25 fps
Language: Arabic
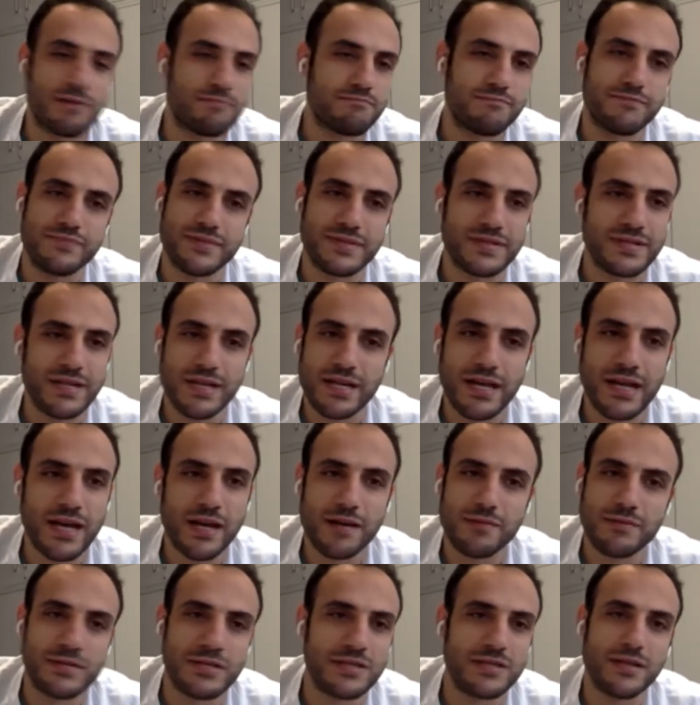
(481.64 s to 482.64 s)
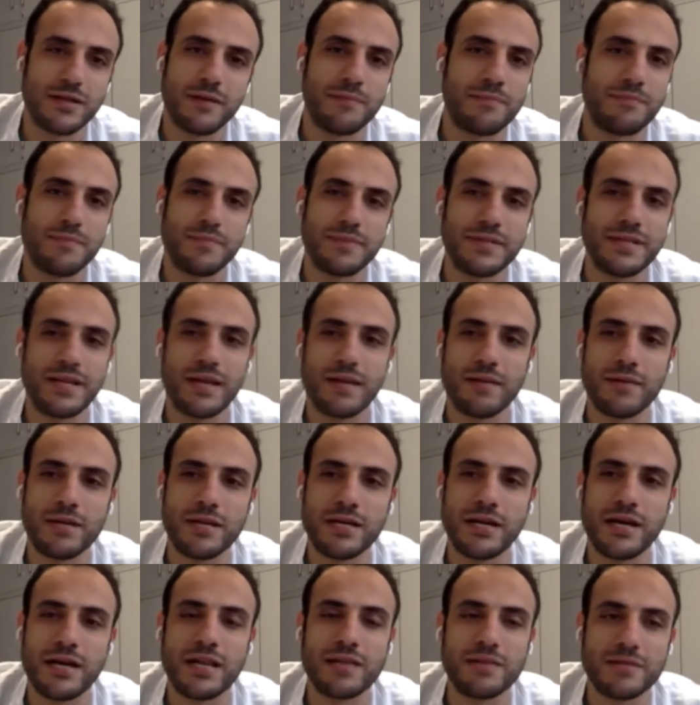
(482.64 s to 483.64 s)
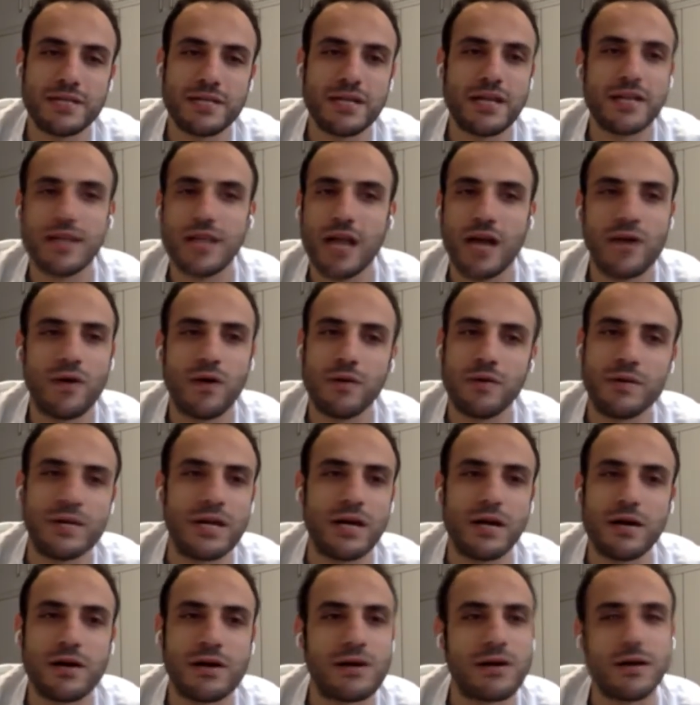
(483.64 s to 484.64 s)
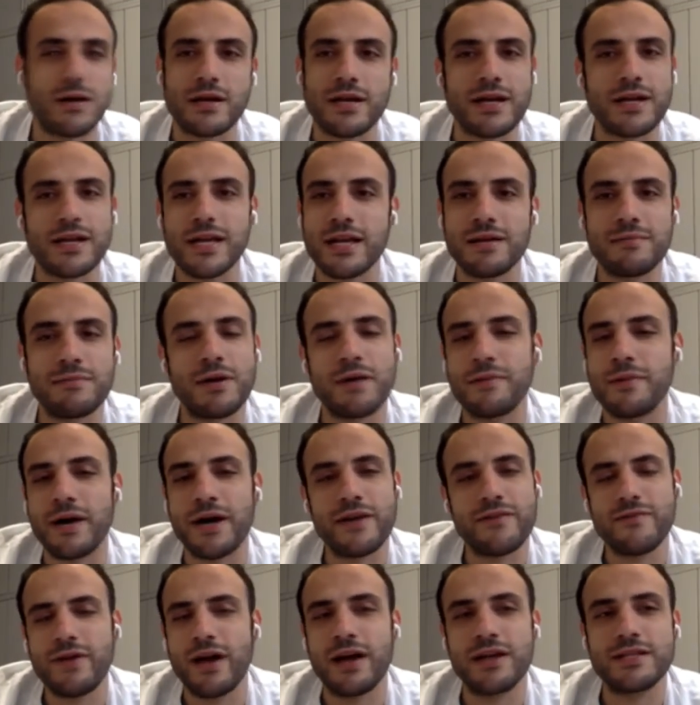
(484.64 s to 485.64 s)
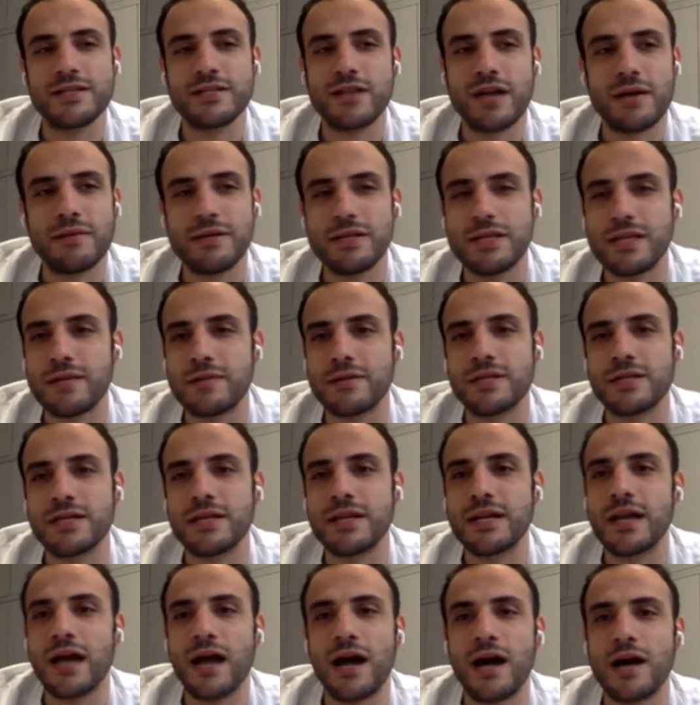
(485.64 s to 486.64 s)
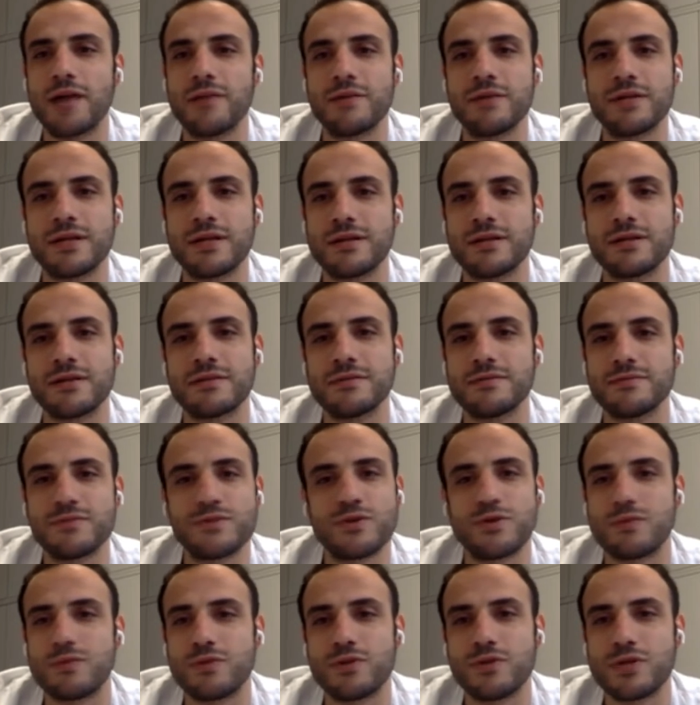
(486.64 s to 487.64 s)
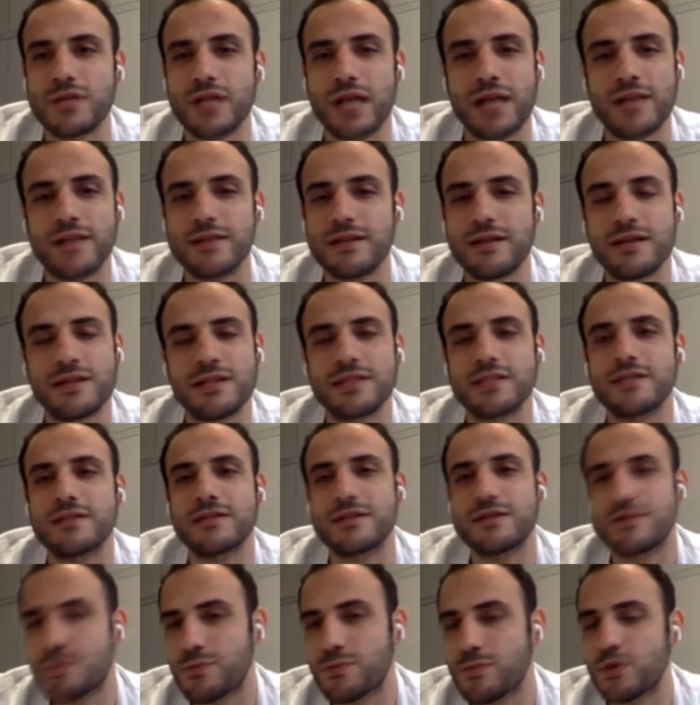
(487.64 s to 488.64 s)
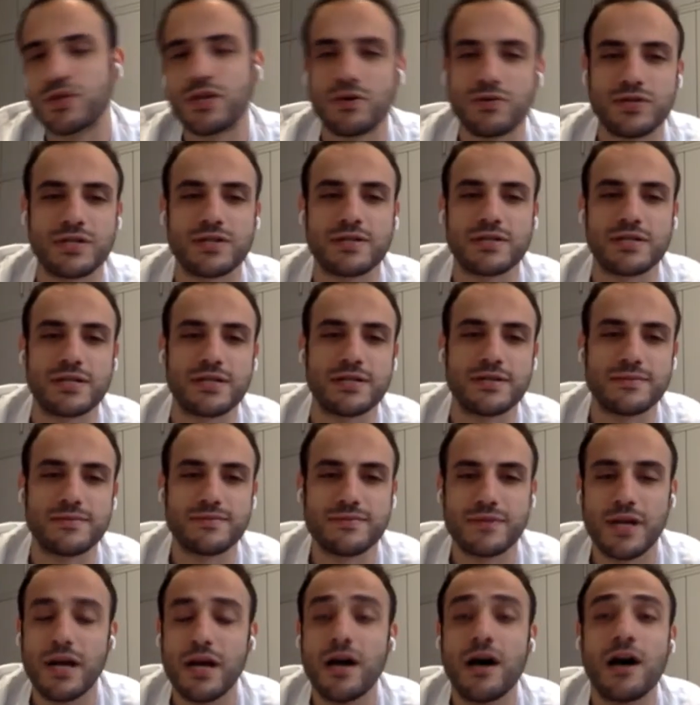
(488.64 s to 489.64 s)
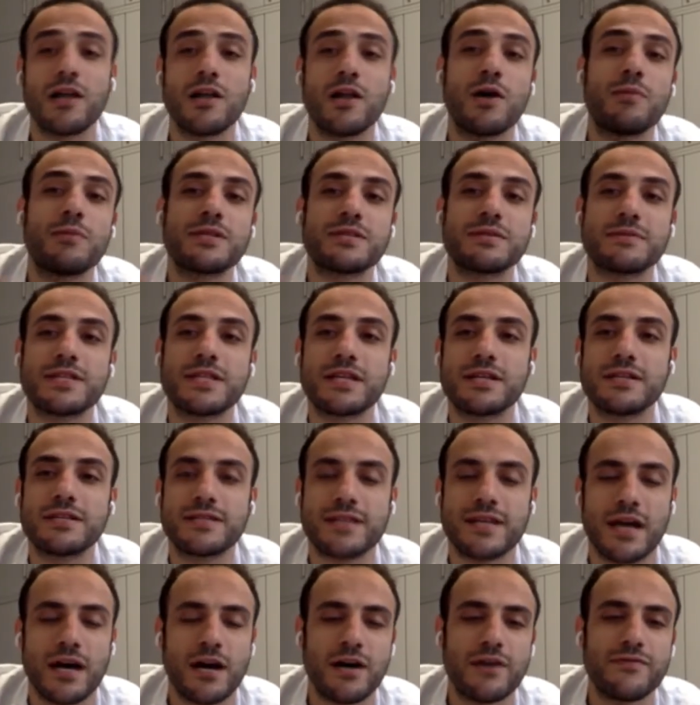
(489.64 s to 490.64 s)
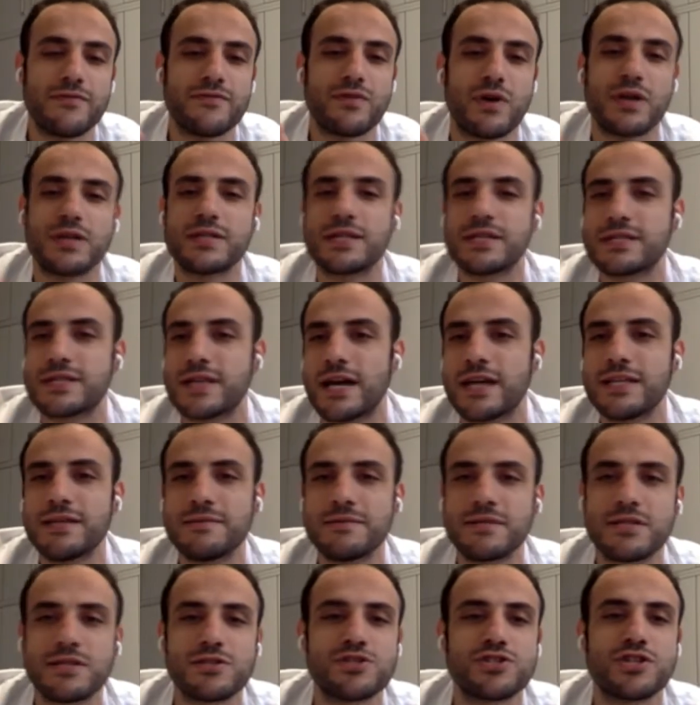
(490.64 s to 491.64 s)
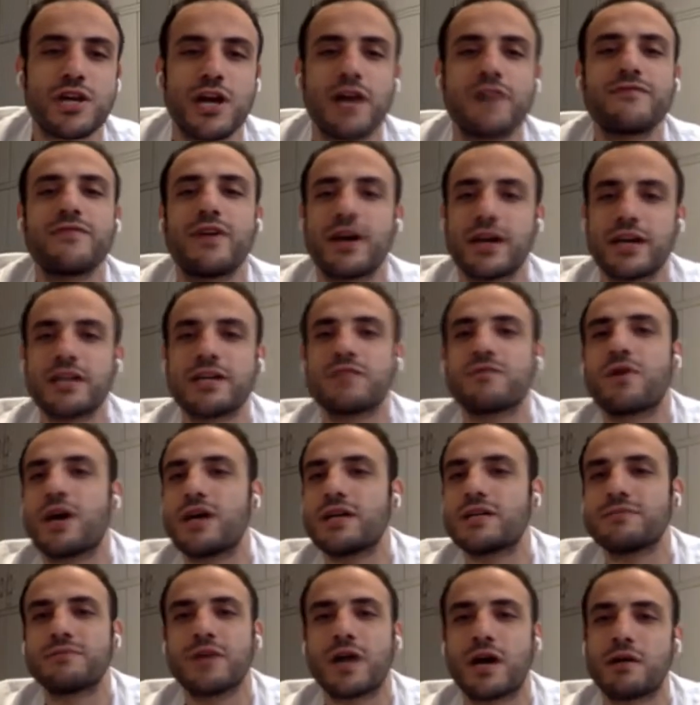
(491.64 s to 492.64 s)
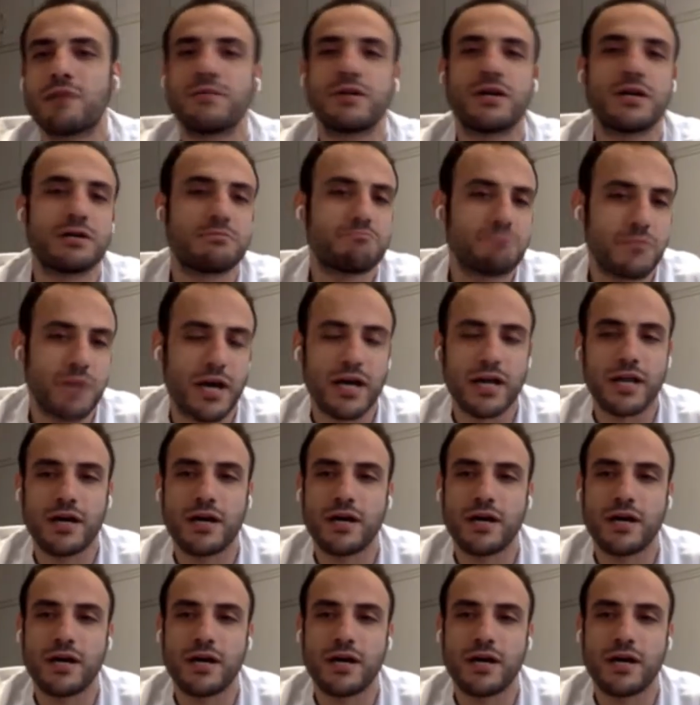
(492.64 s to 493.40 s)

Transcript: فاخبرتنا بالعمليات اللي بتصير عند الحوامل اقل يعني انا ما بعرف حالي اني عملت عمليه لحامل روبوت لحد اللحظه روبوت او تنصير اللهم اذا صار اسعاف وعندها زايده الانتشار وقت اجباري بدنا نعمل